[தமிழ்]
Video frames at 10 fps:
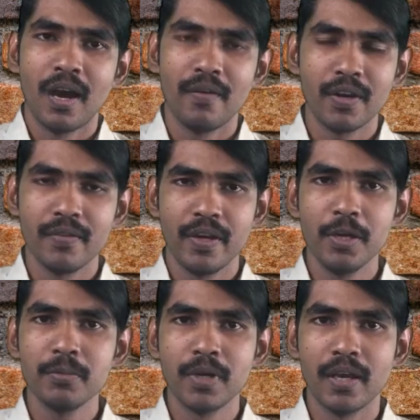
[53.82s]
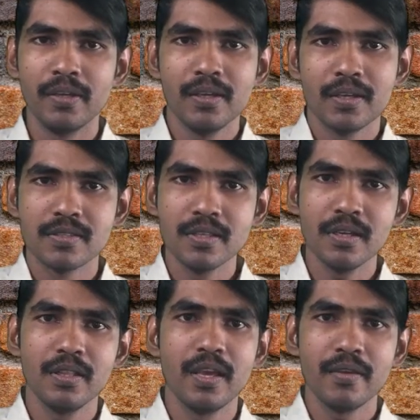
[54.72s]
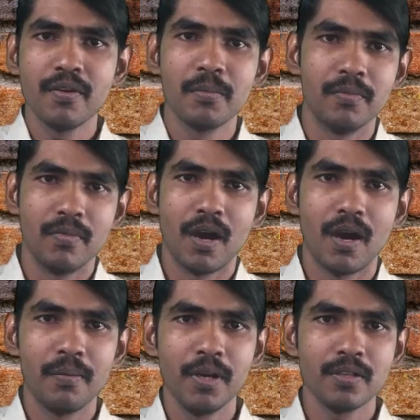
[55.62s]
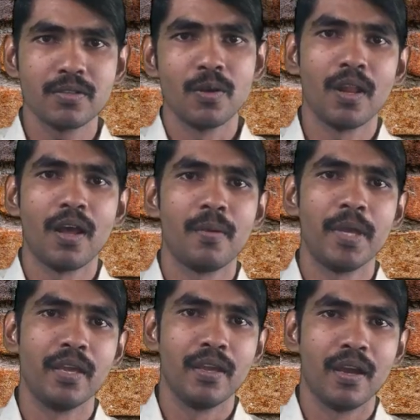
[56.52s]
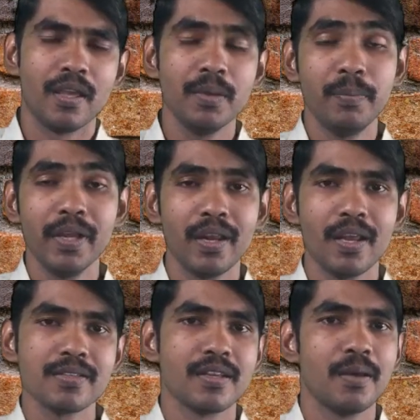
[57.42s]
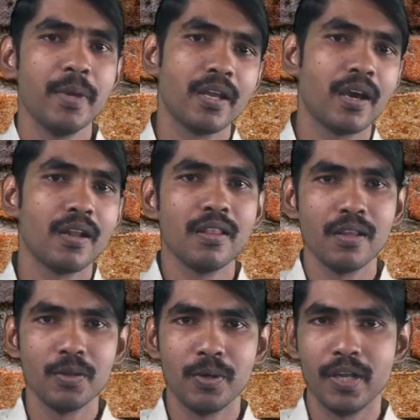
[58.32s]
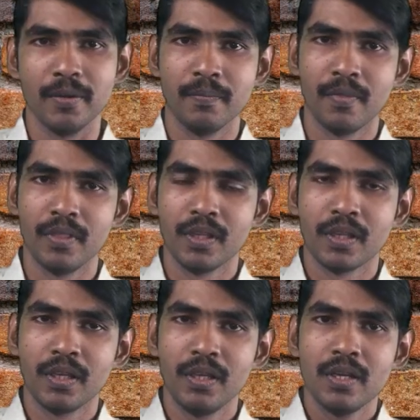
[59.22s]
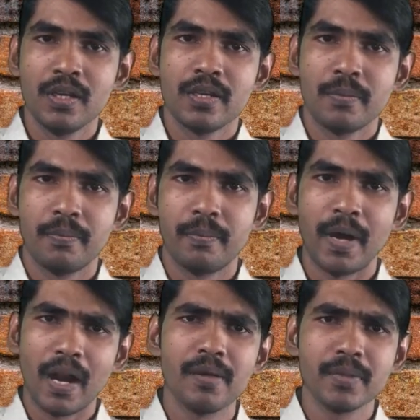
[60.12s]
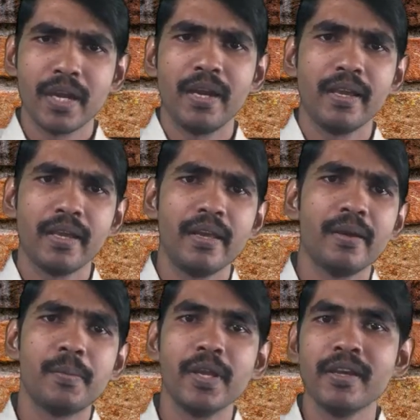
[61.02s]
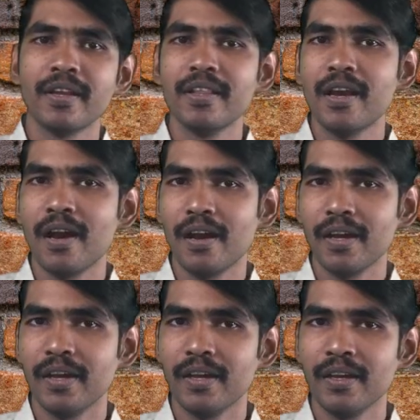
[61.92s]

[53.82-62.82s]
அவரை வேணும்னு சிறு தெய்வம் அப்படின்னு சொல்லலாமே இப்படியெல்லாம் சில பேர் கருதுறது உண்டு பழம் கிடைக்கல அப்படிங்கிறதுக்காக